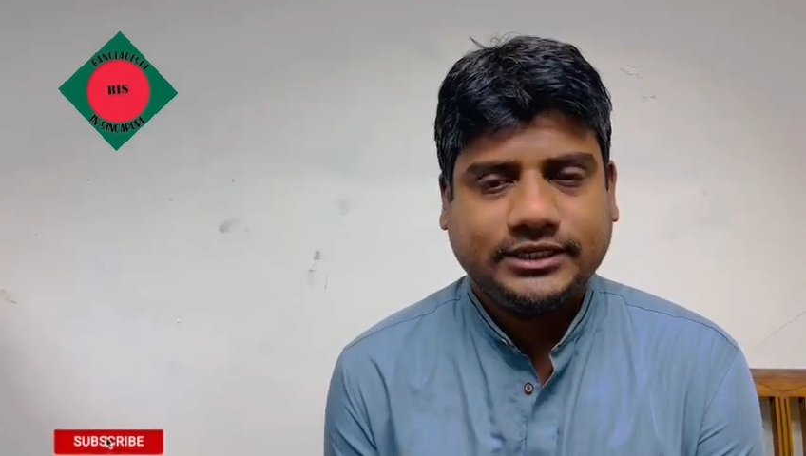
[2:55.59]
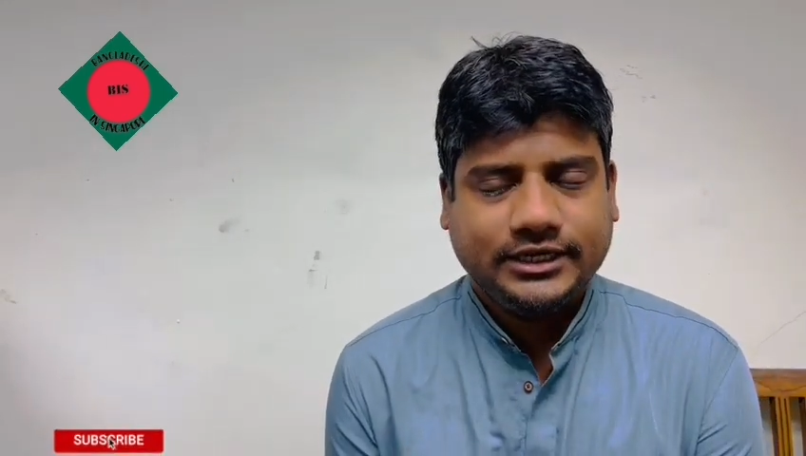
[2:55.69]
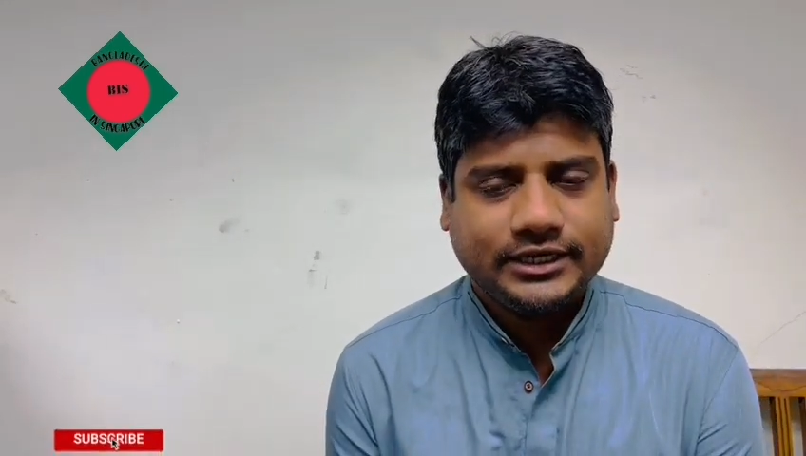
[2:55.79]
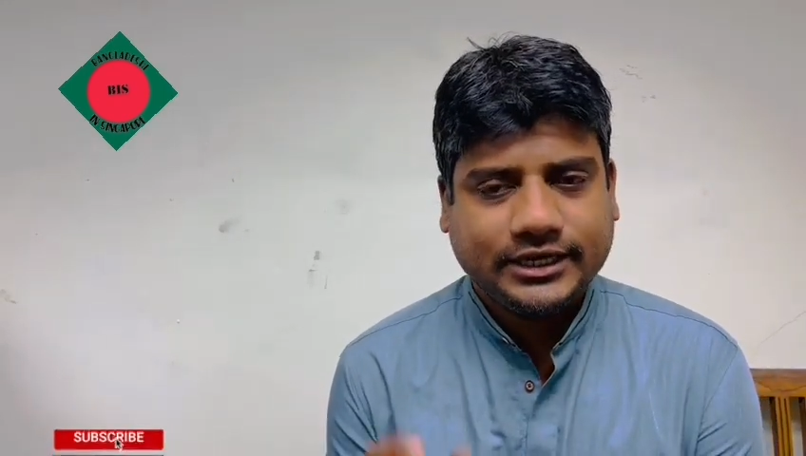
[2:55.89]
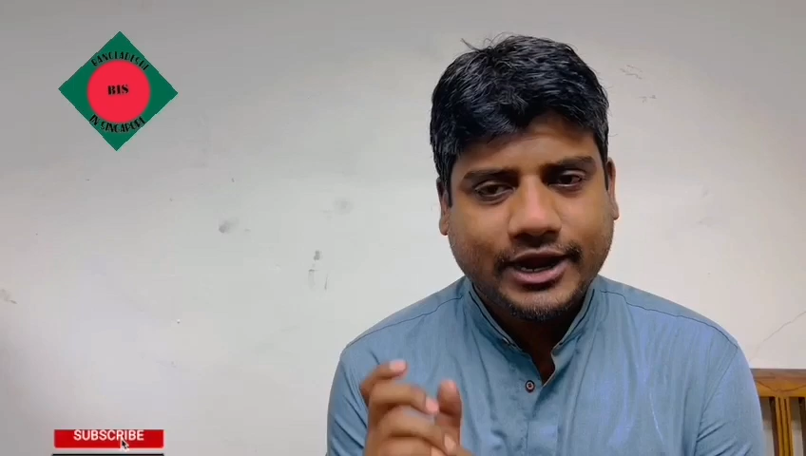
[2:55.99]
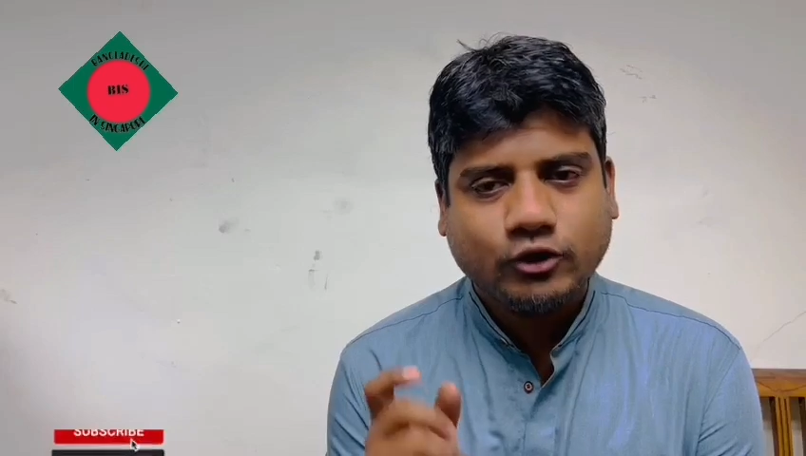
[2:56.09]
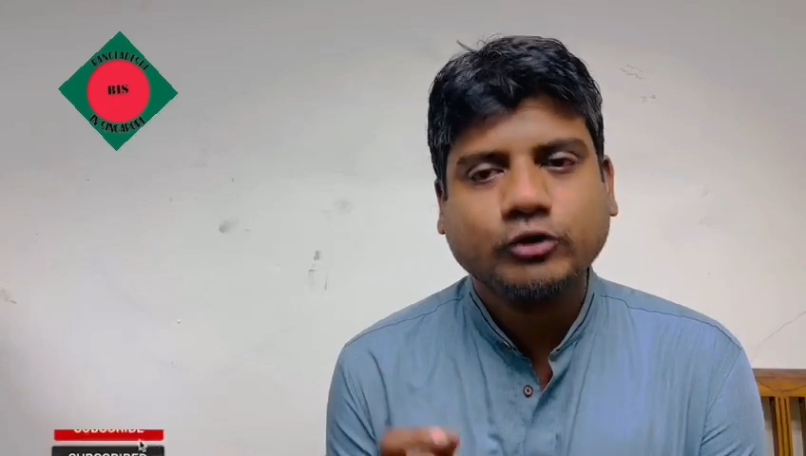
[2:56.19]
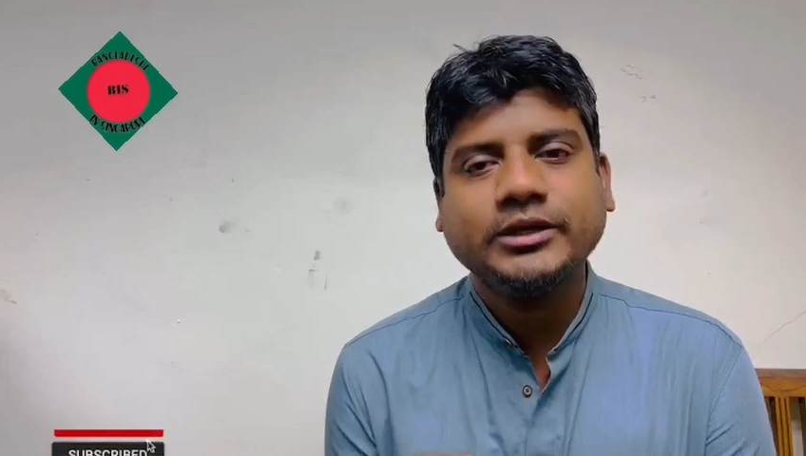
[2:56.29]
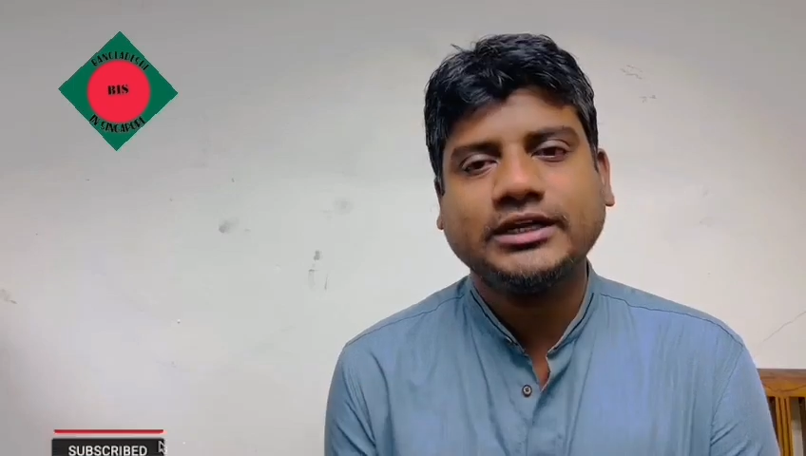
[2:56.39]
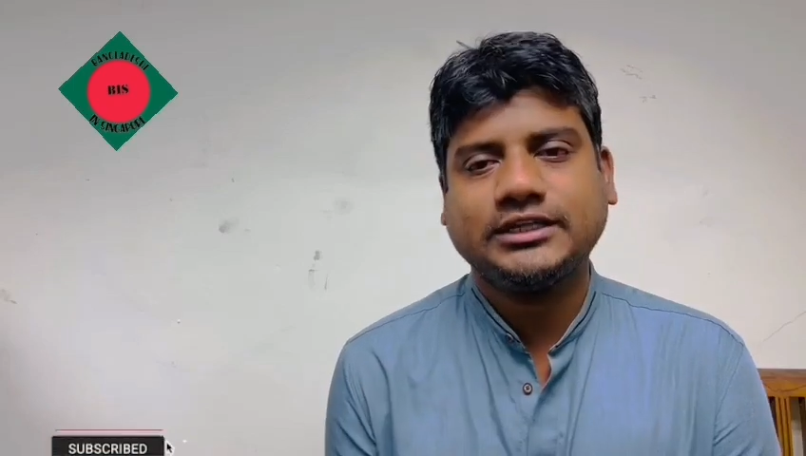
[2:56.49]
এটার এখনও
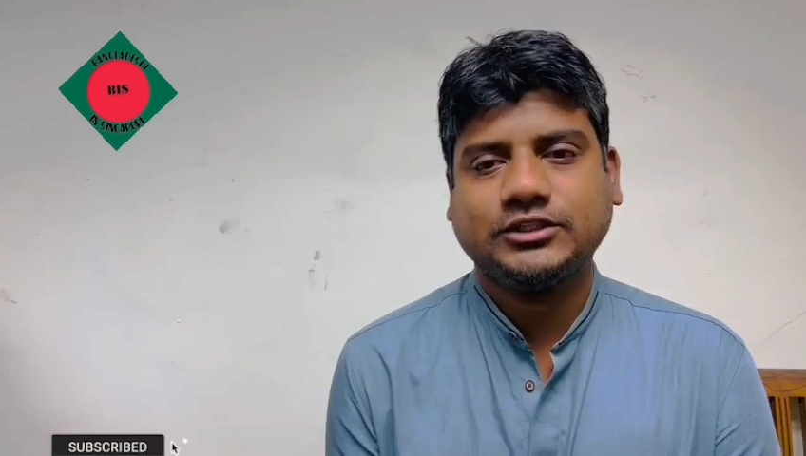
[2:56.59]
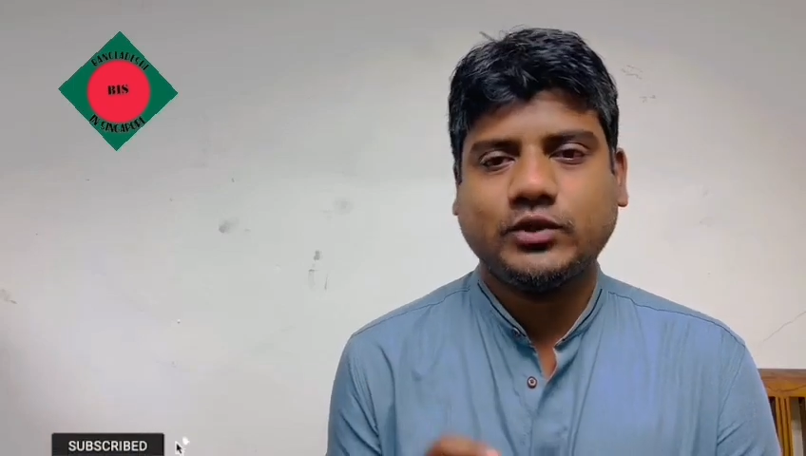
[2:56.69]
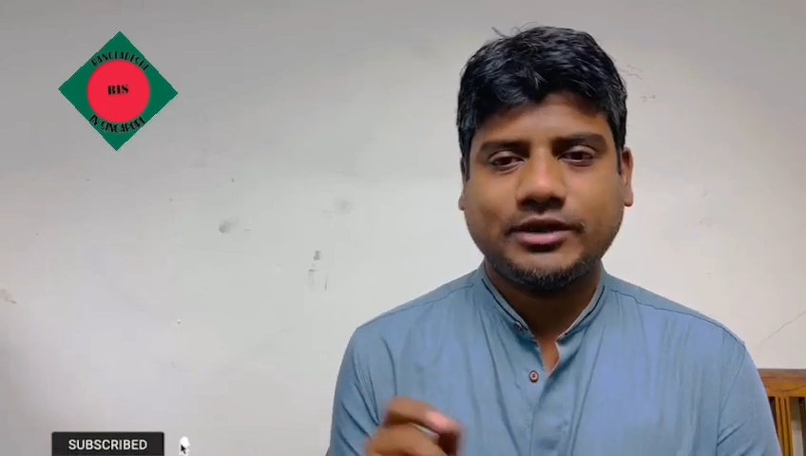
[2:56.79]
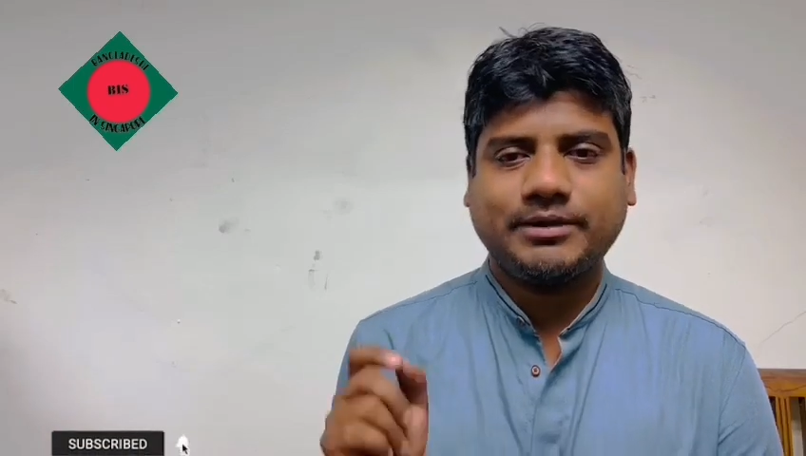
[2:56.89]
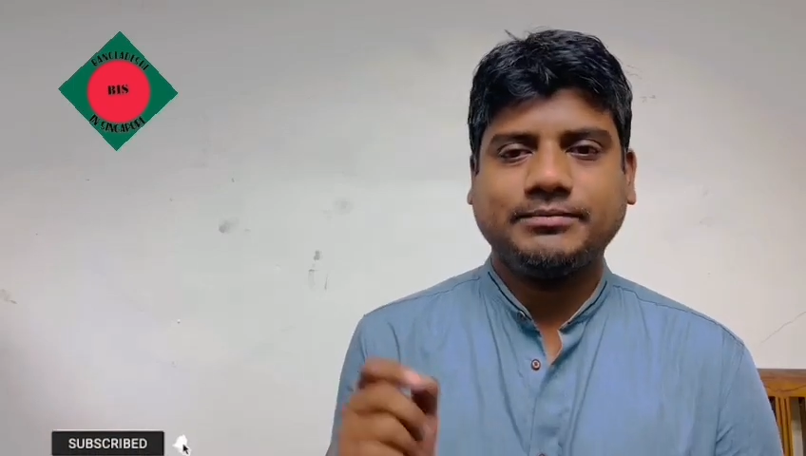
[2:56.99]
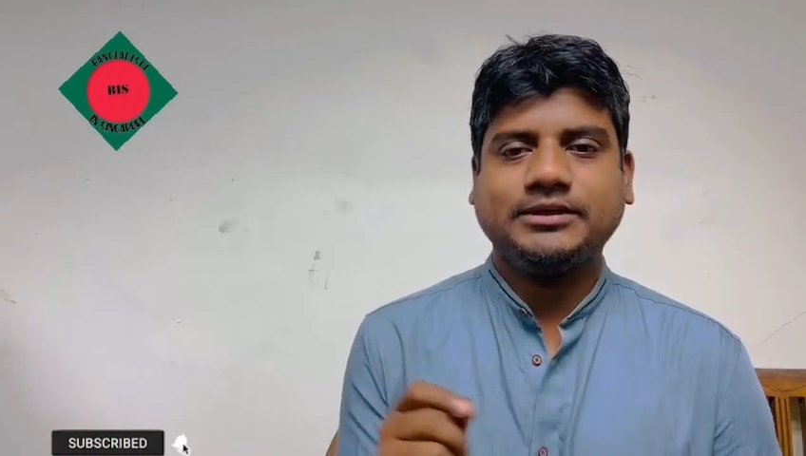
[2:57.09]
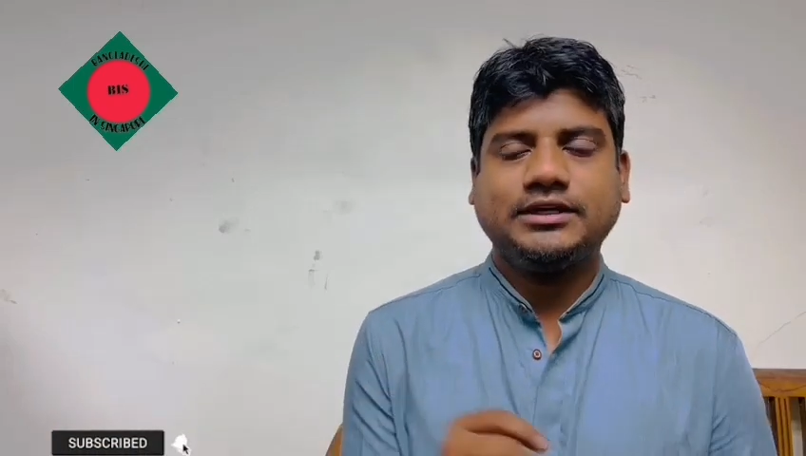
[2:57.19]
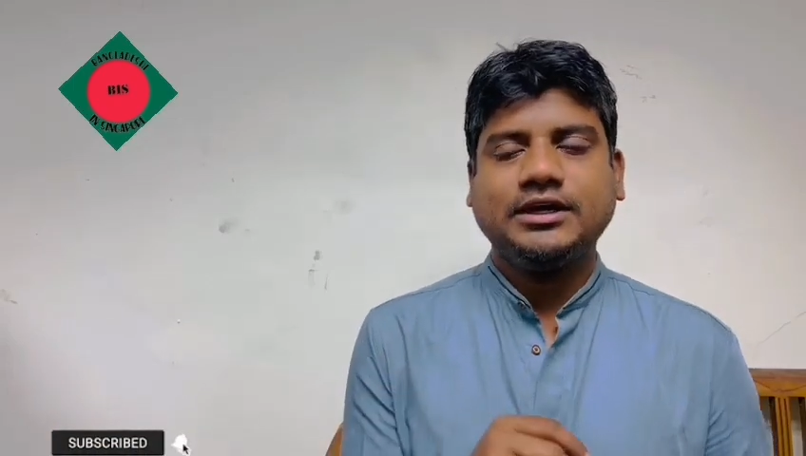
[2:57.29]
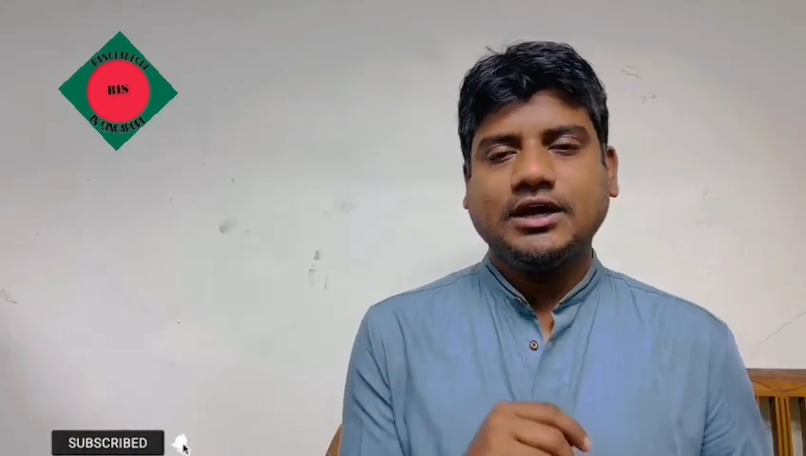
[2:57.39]
মেয়াদ আছে ওয়ার্ক পারমিটের